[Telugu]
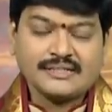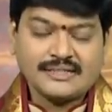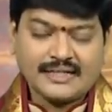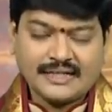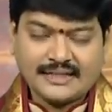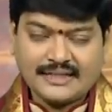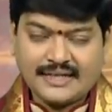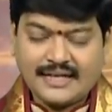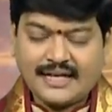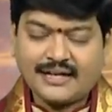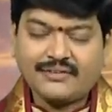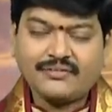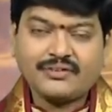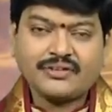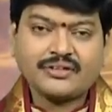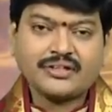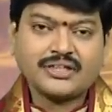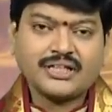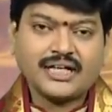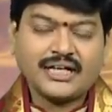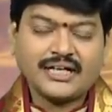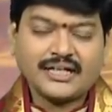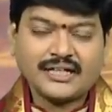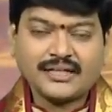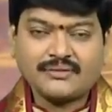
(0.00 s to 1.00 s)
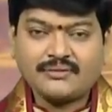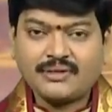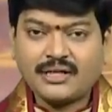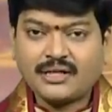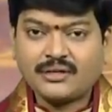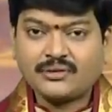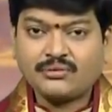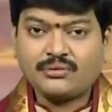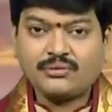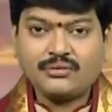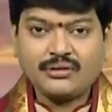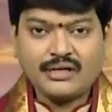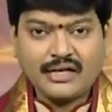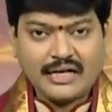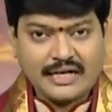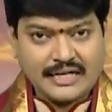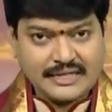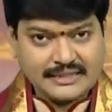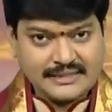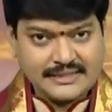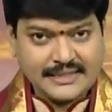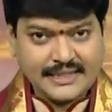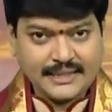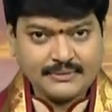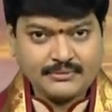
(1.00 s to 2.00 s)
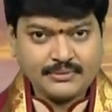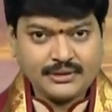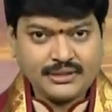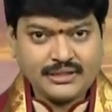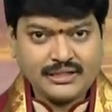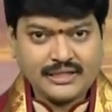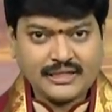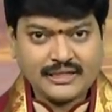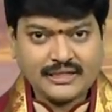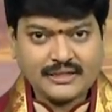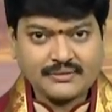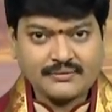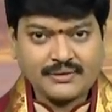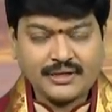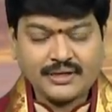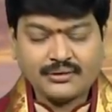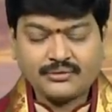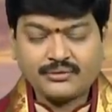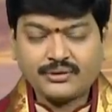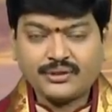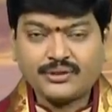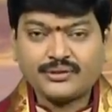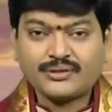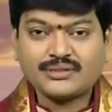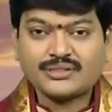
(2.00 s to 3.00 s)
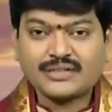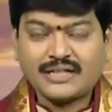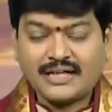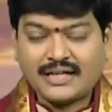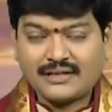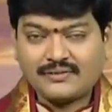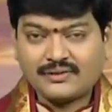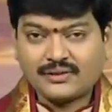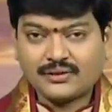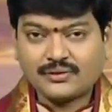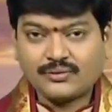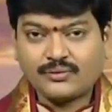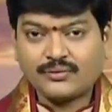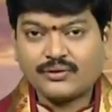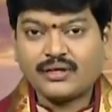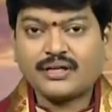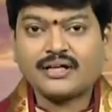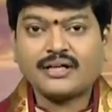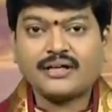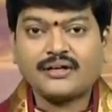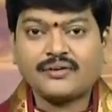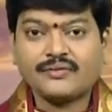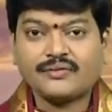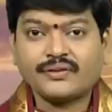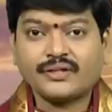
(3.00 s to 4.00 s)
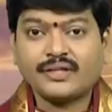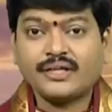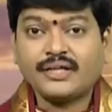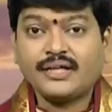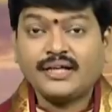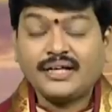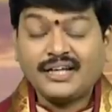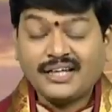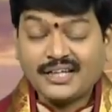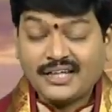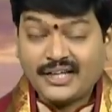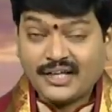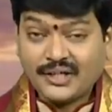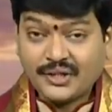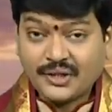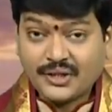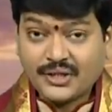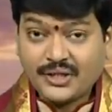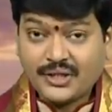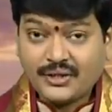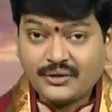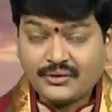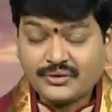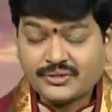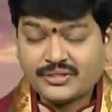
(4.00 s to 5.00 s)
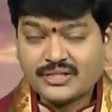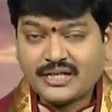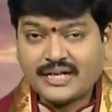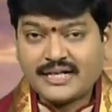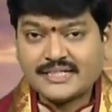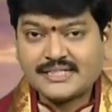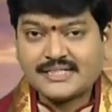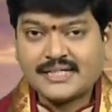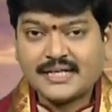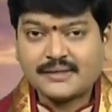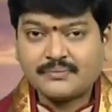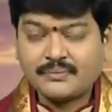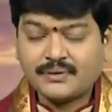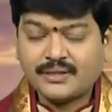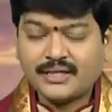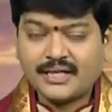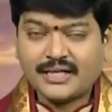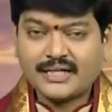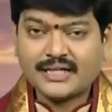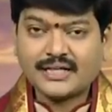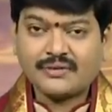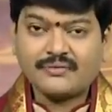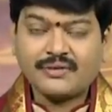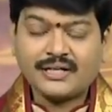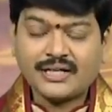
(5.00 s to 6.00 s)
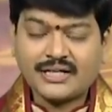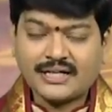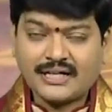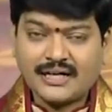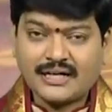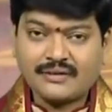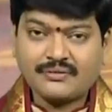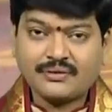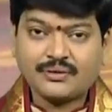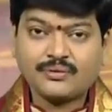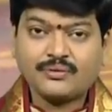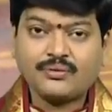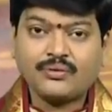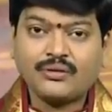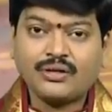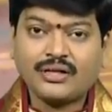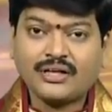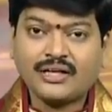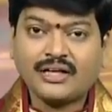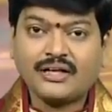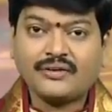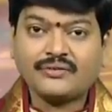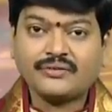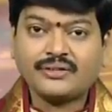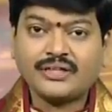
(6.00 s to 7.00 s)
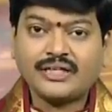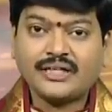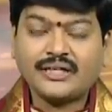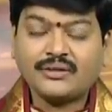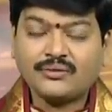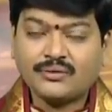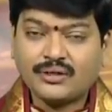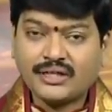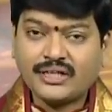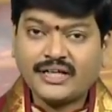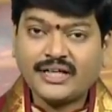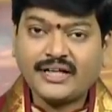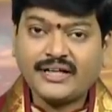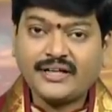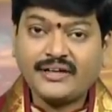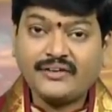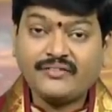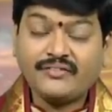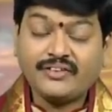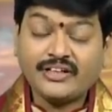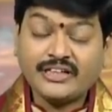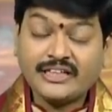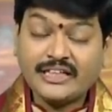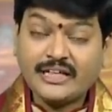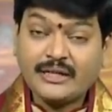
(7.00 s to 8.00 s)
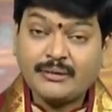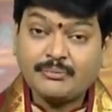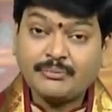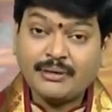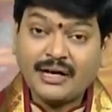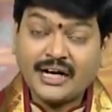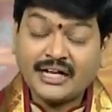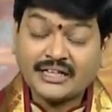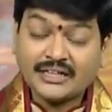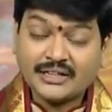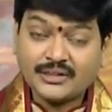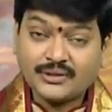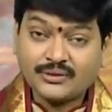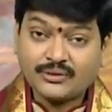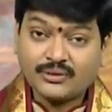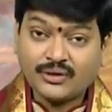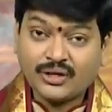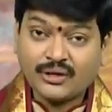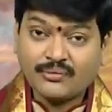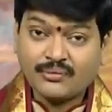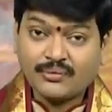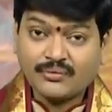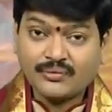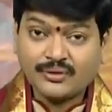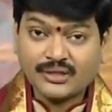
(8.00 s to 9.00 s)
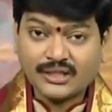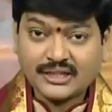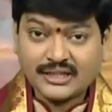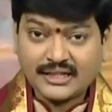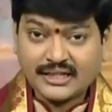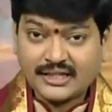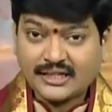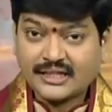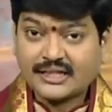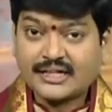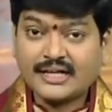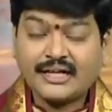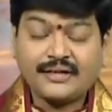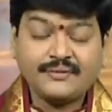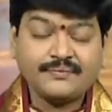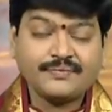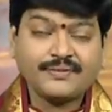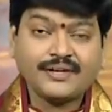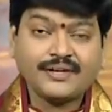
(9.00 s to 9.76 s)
సాధారణమైనటువంటి కార్యక్రమాలకు ఆధ్యాత్మిక కార్యక్రమాలకు ఈరోజు కాలం అనుకూలంగా ఉంది ఎందుకు ఈ రోజున ఆధ్యాత్మిక కార్యక్రమాలకు కాలం అనుకూలంగా ఉంది అంటే ఒకటి వ్యతిపాత యోగము ఉన్నది కనుక